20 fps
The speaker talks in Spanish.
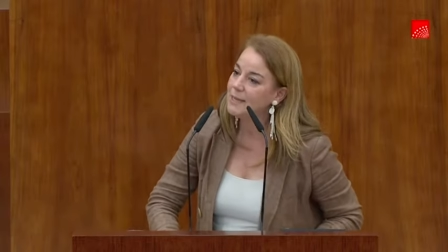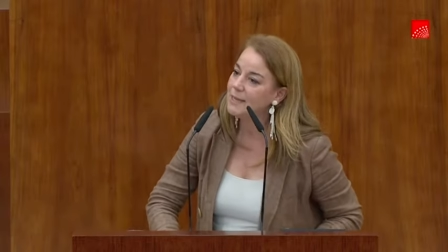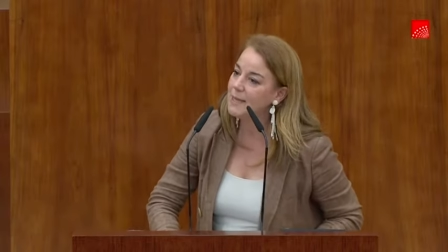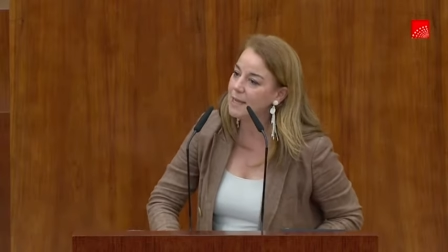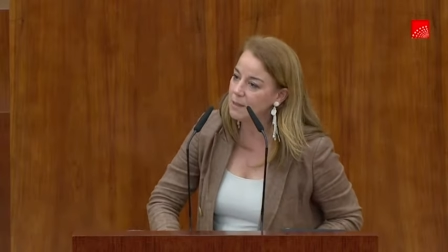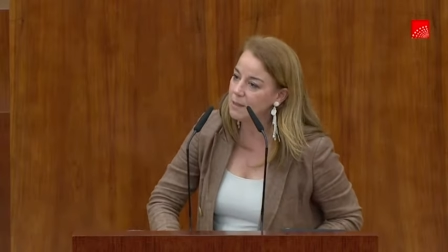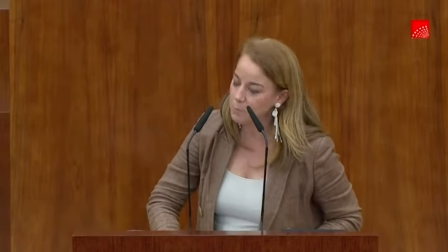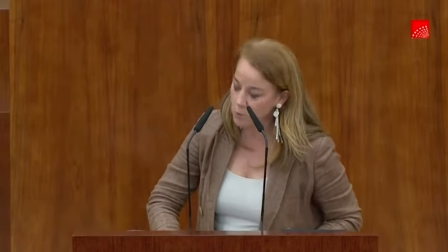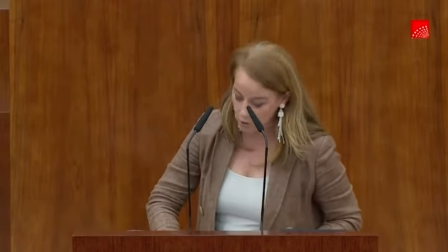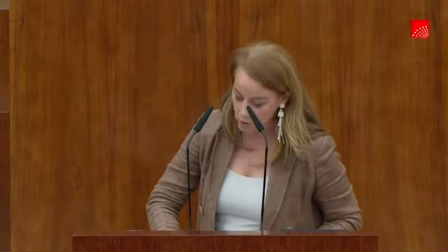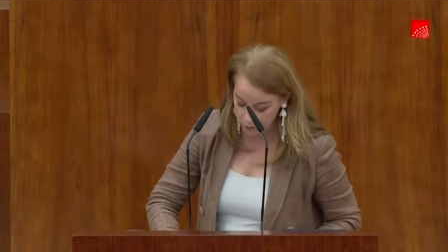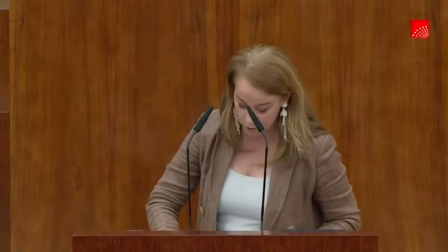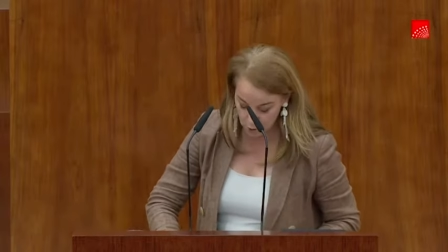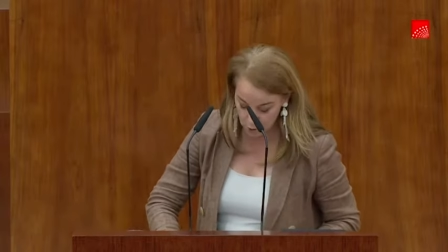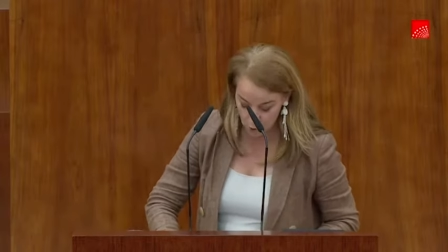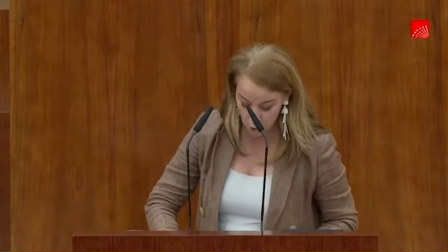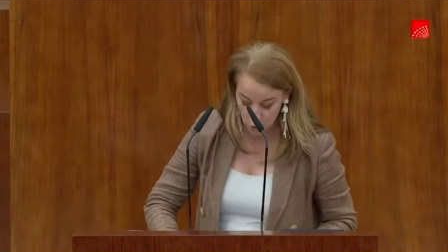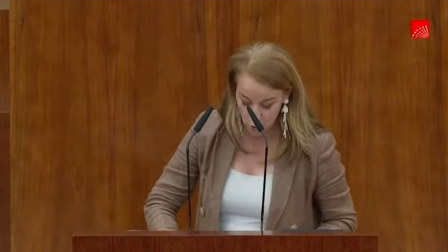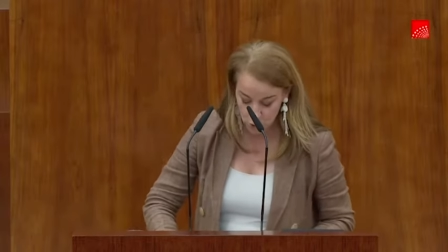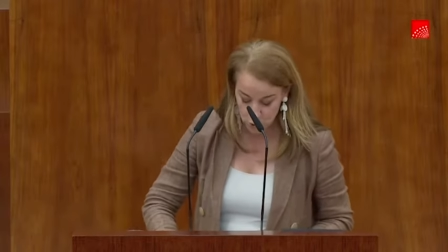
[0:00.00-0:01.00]
de
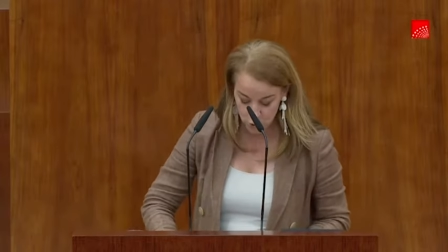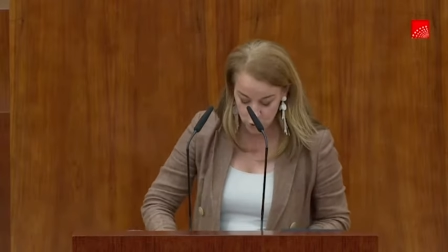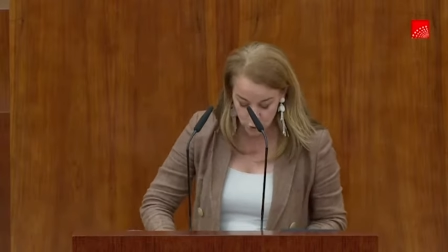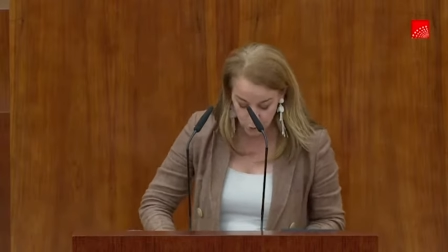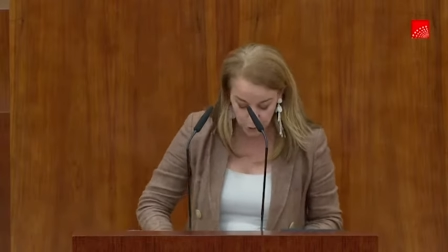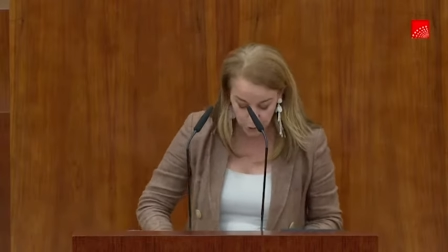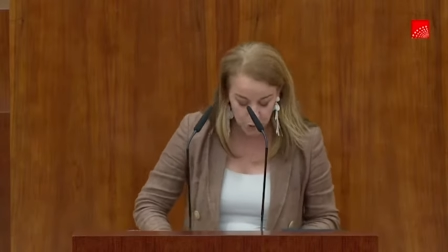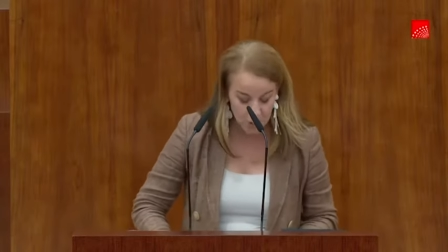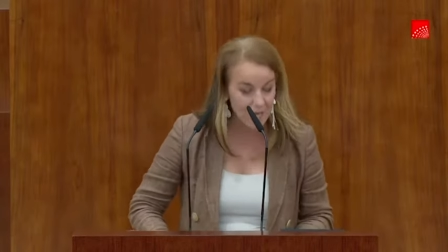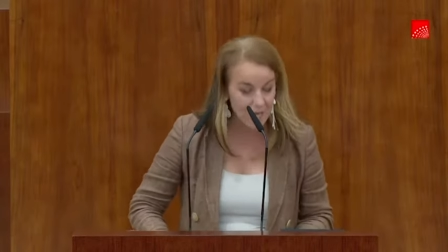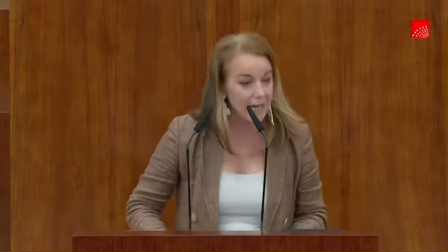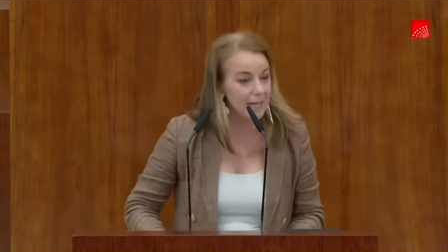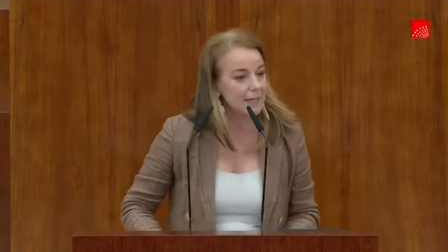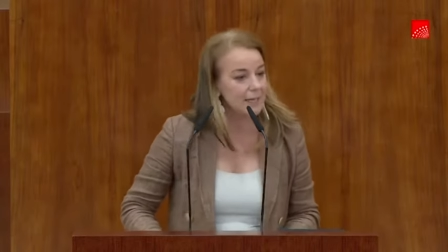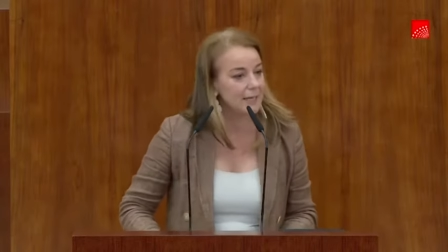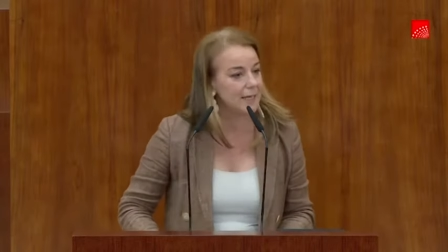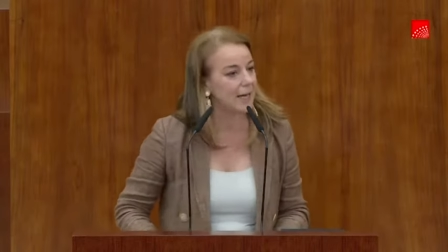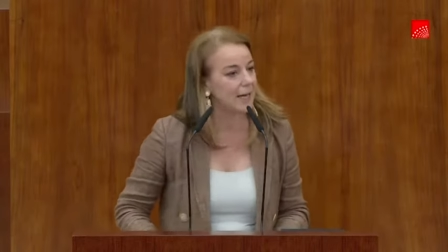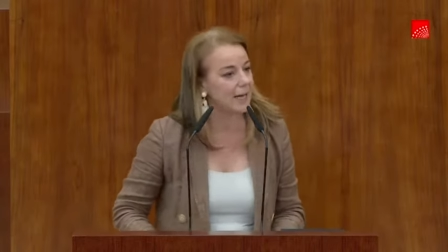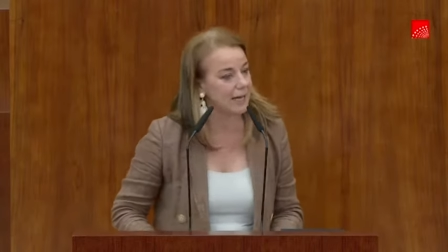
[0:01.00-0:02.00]
Demolición
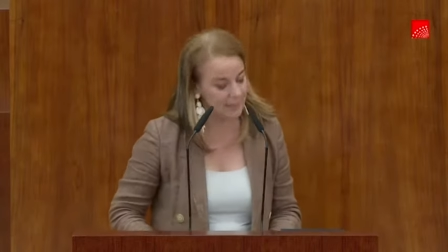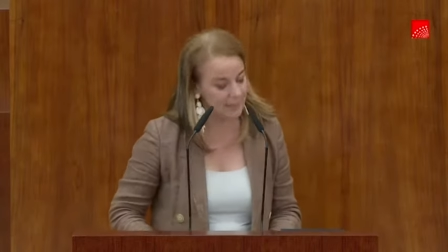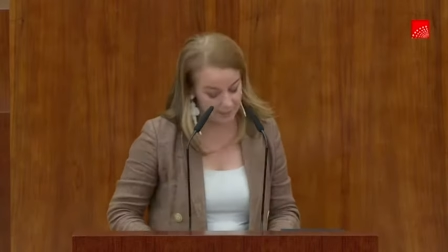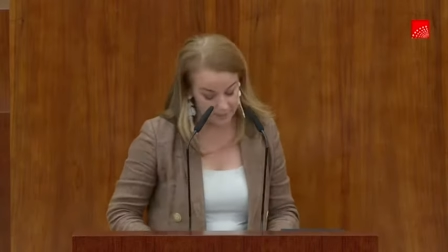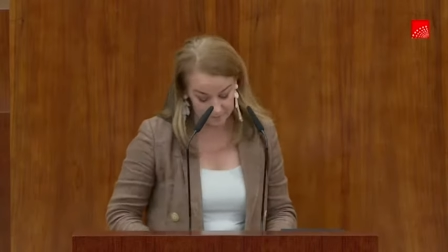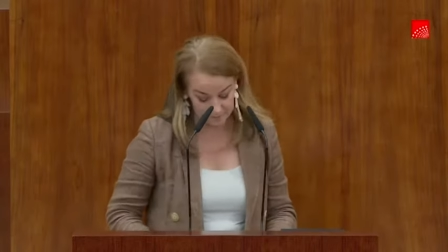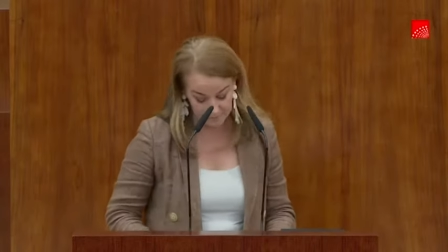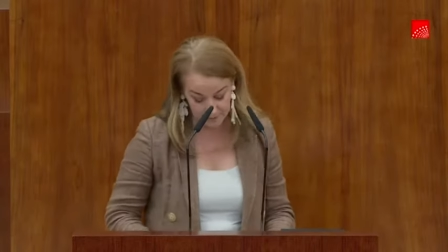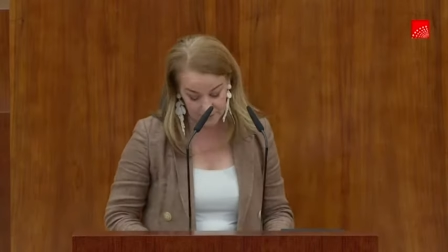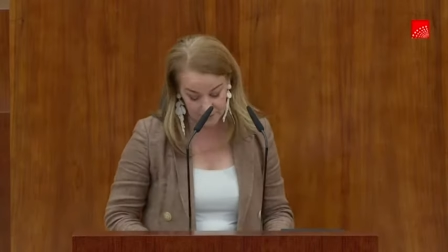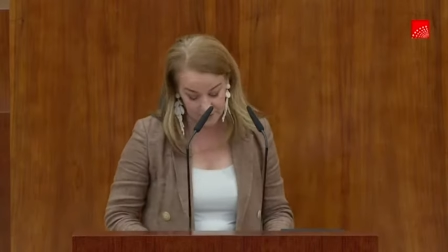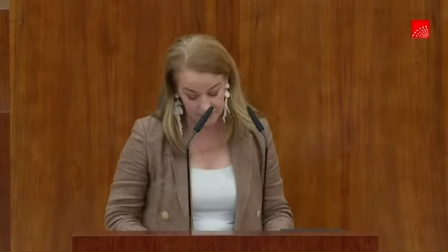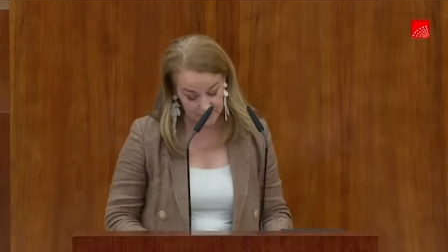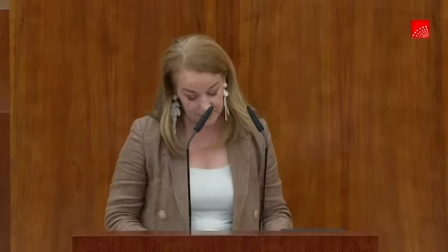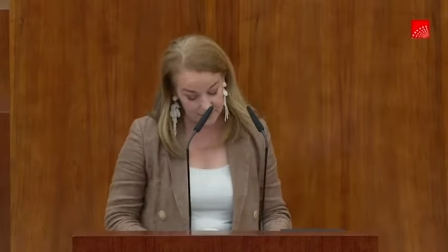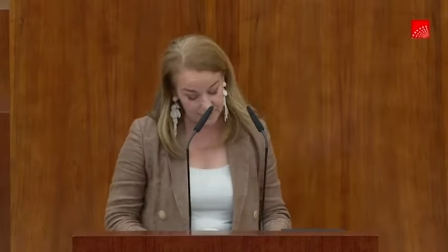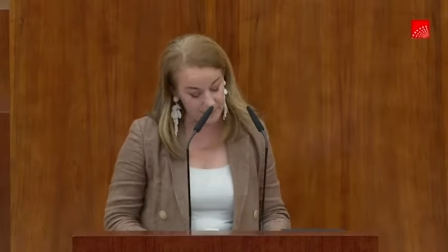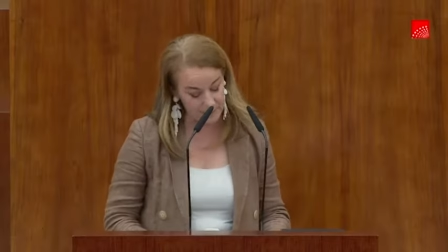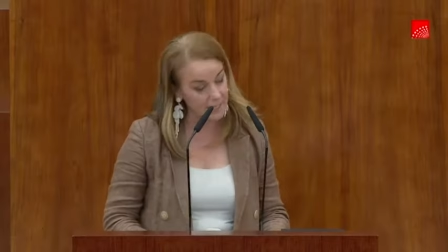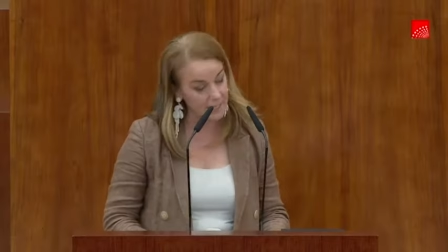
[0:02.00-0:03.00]
Social de la Agenda
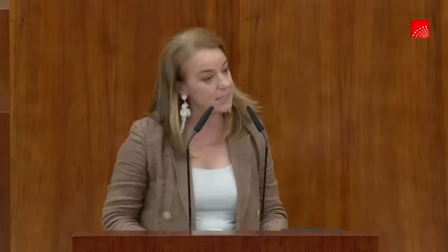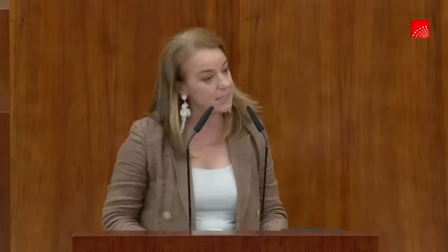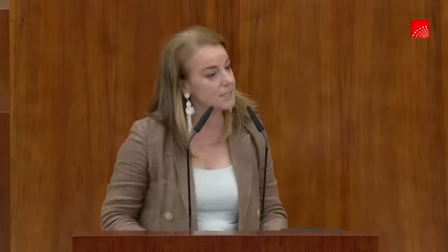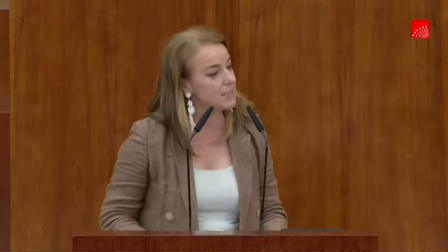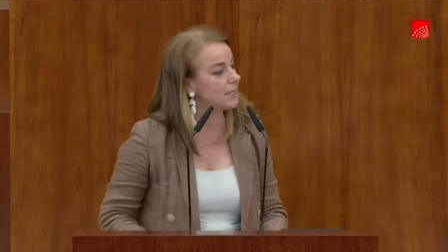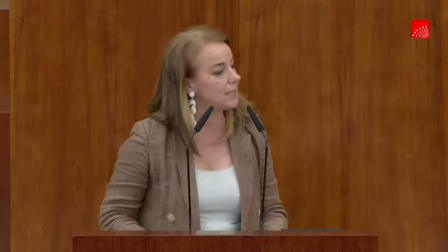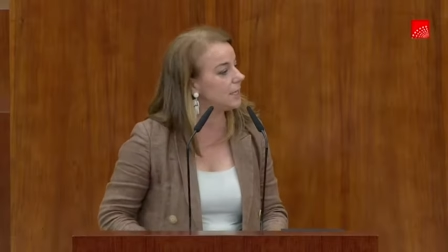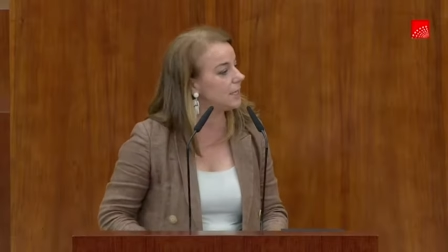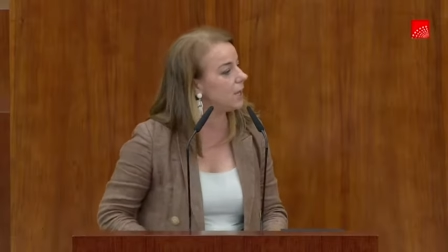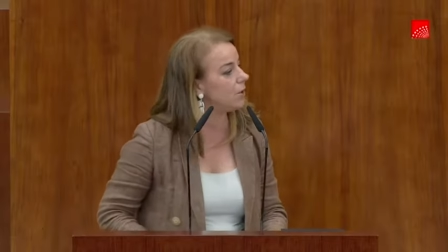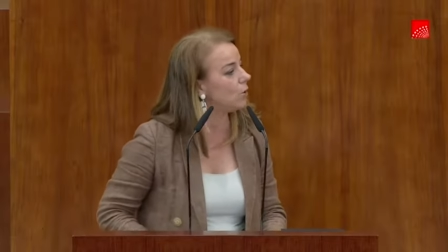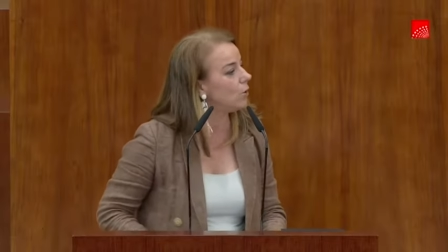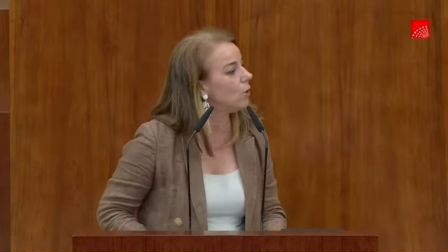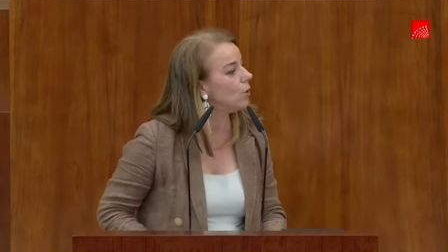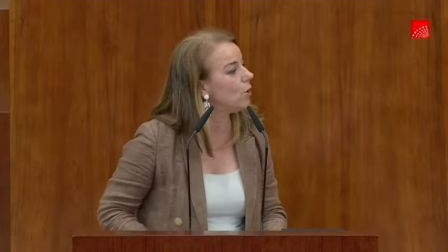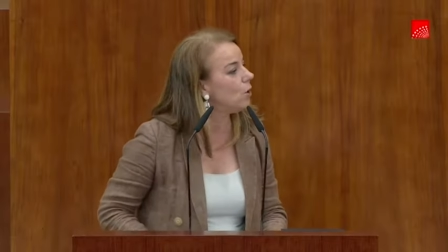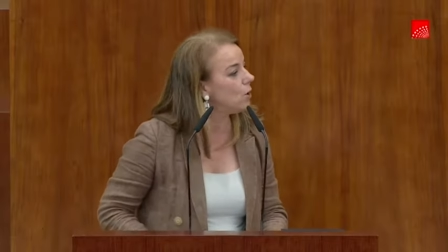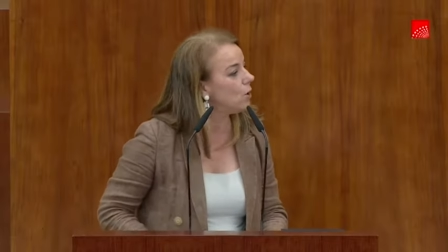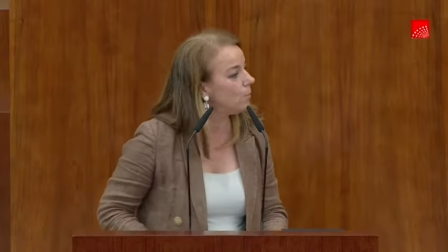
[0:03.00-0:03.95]
2030, diseñado